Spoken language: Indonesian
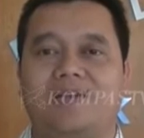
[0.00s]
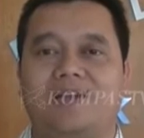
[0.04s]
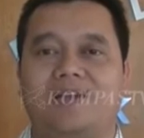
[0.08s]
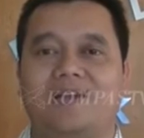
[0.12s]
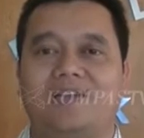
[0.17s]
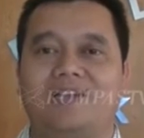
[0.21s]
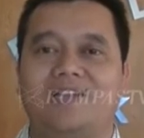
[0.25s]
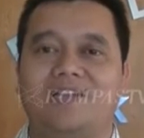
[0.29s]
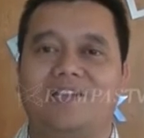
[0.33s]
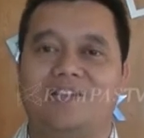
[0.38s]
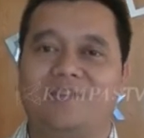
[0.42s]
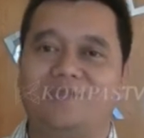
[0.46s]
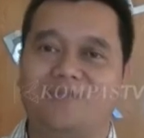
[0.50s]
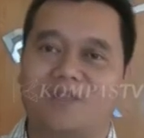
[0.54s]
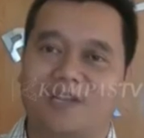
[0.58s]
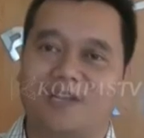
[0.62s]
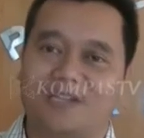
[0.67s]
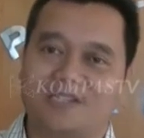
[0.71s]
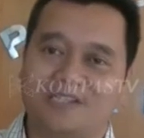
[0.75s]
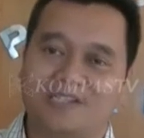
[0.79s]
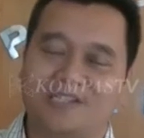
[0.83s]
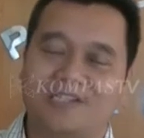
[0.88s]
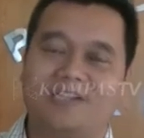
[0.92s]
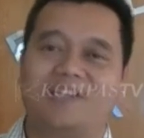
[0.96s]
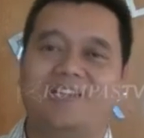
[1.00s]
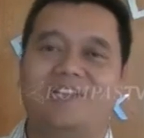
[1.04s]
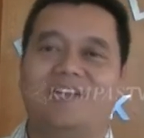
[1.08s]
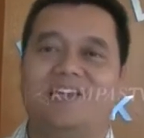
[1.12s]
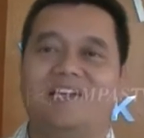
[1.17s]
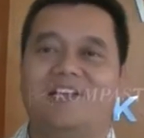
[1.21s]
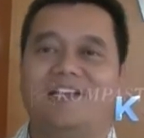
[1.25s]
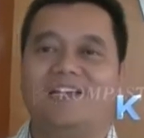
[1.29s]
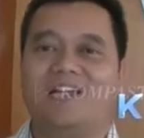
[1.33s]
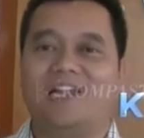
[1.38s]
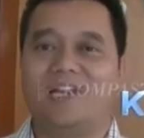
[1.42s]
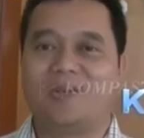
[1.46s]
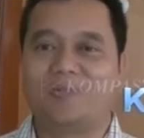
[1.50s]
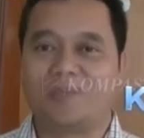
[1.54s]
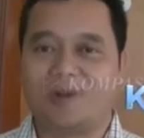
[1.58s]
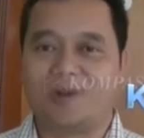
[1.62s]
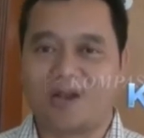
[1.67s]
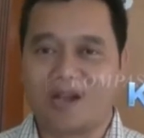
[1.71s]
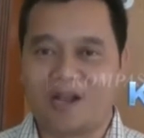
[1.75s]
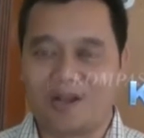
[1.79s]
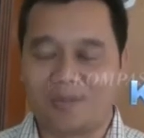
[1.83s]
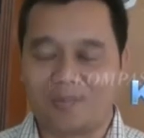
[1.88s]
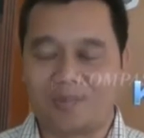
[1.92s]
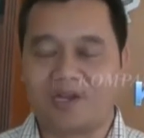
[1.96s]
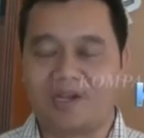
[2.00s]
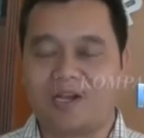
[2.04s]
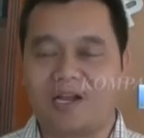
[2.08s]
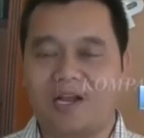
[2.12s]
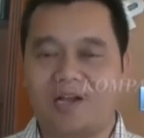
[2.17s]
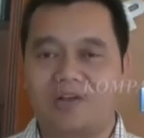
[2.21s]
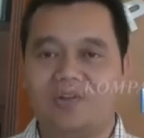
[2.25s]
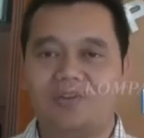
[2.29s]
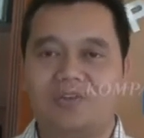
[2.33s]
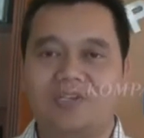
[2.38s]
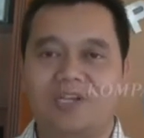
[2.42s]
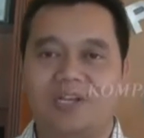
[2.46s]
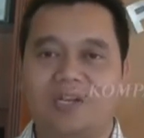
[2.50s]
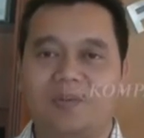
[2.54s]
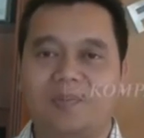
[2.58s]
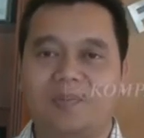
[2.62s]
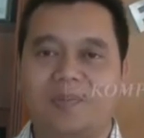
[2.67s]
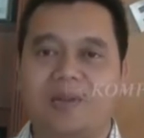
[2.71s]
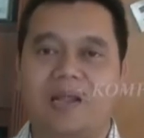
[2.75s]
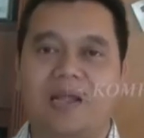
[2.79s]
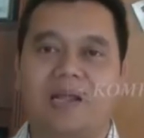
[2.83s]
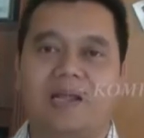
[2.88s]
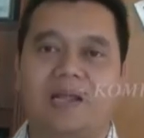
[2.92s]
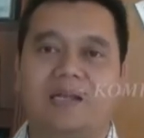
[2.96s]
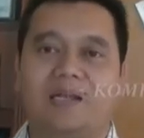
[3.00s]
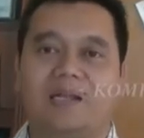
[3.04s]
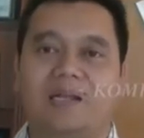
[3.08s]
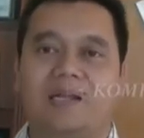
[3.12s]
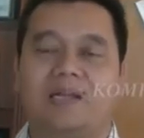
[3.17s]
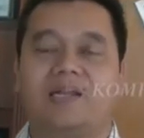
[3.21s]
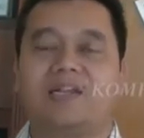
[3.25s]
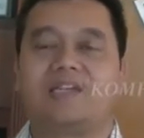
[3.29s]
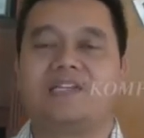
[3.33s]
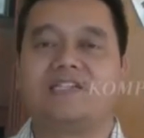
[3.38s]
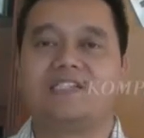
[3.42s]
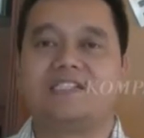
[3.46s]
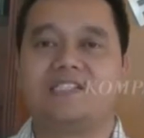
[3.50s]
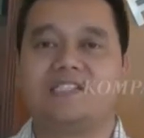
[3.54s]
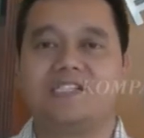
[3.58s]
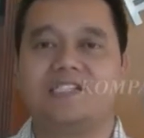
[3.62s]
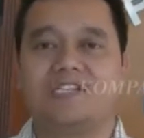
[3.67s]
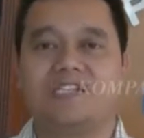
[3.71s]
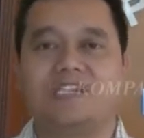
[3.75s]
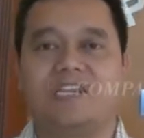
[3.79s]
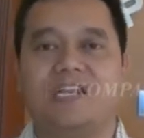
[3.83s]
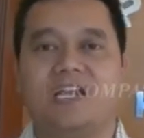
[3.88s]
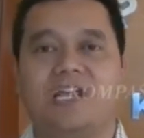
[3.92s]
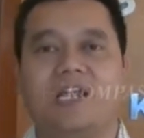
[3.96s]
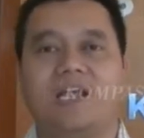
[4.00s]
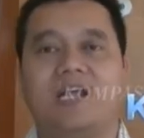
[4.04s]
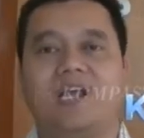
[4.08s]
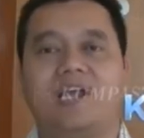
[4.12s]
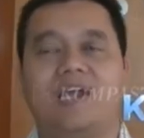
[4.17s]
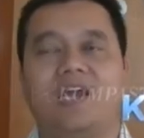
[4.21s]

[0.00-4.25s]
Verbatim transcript: ada inflasi dari perilaku dari pelanggan karena di sisi nilai